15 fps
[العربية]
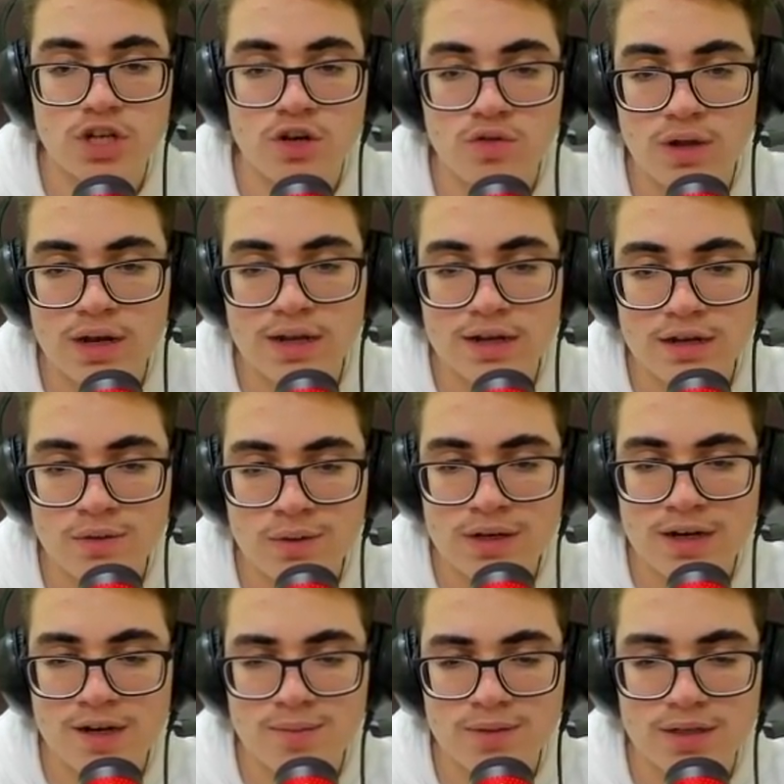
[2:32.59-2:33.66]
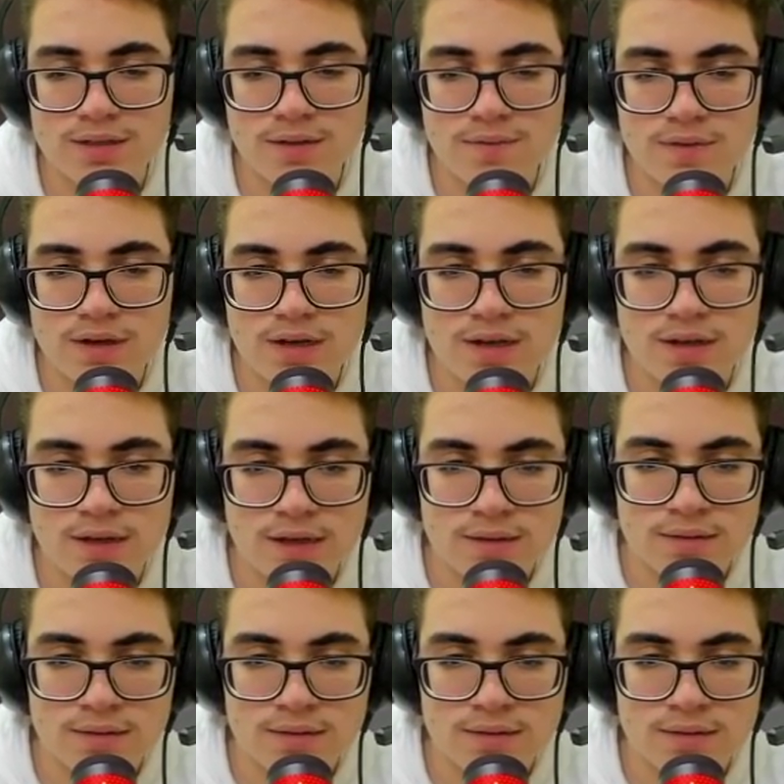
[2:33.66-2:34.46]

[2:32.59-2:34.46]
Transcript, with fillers: لأنه قال لك لو أنا لعبت نات اف 3